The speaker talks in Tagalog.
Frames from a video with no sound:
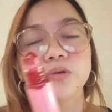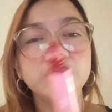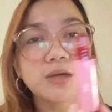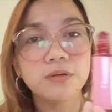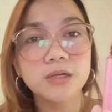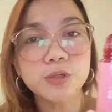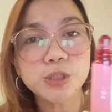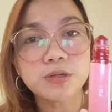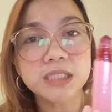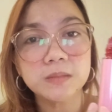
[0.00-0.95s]
Yung hindi ko lang
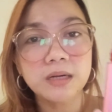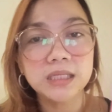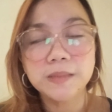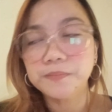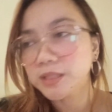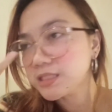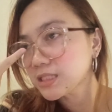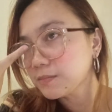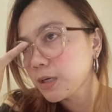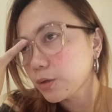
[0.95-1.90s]
nagustuhan sa mga lip
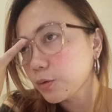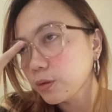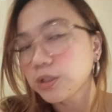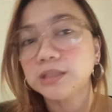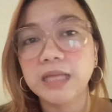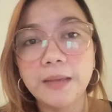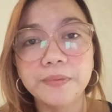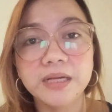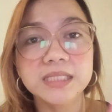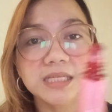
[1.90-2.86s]
tints ng mga roller
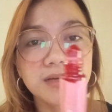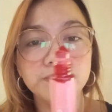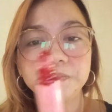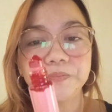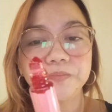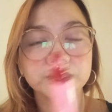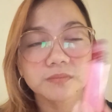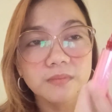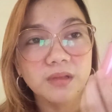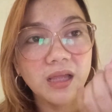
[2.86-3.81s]
type kasi
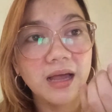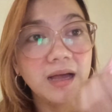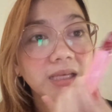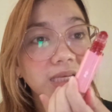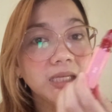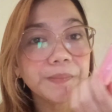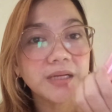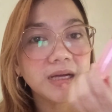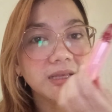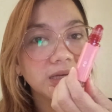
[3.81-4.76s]
ang
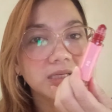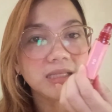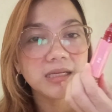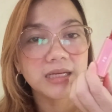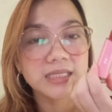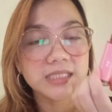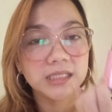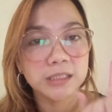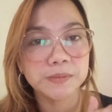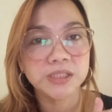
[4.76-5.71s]
hirap nga niyang ilagay
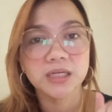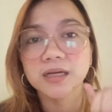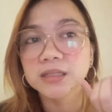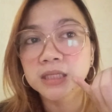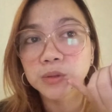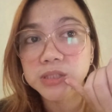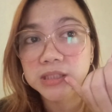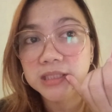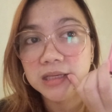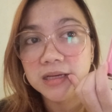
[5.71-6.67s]
sa lips tsaka dito
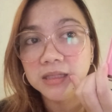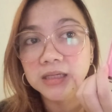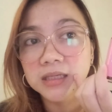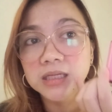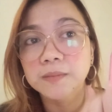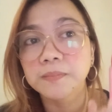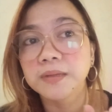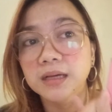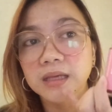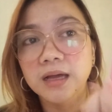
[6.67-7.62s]
sa gilid ang hirap
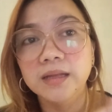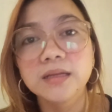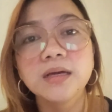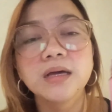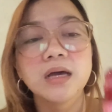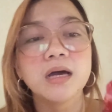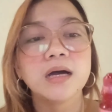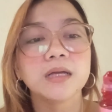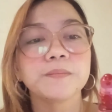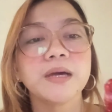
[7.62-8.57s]
lagyan
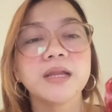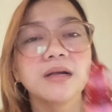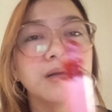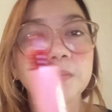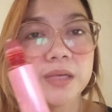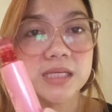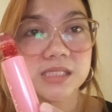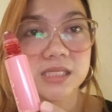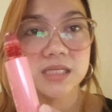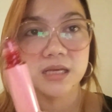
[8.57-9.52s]
at parang ang
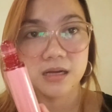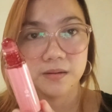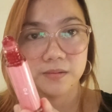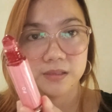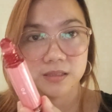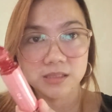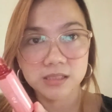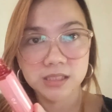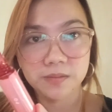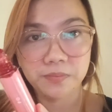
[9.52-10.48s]
messy niya
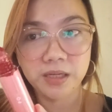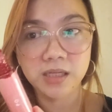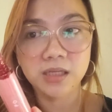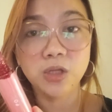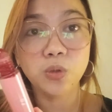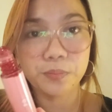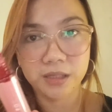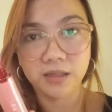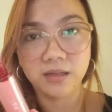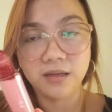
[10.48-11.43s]
pag
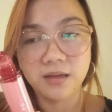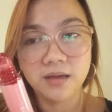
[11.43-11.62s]
inopen.